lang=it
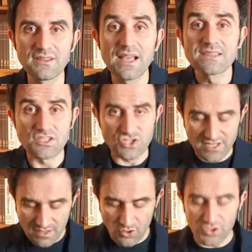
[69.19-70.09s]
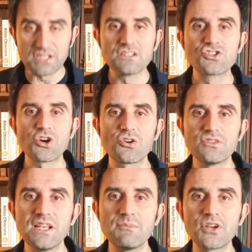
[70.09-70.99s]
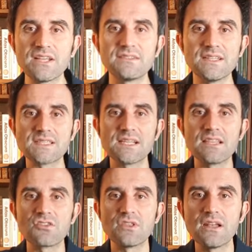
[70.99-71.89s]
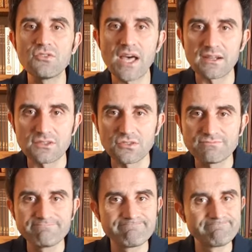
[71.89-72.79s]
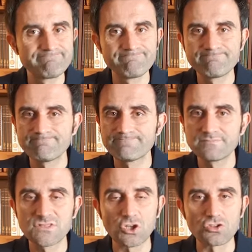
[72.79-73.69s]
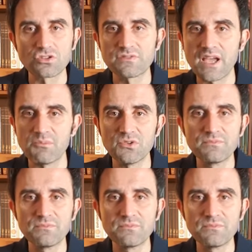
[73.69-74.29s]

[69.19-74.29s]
Se cerchiamo il gioco delle monete descritto da Leonardo, non lo troviamo.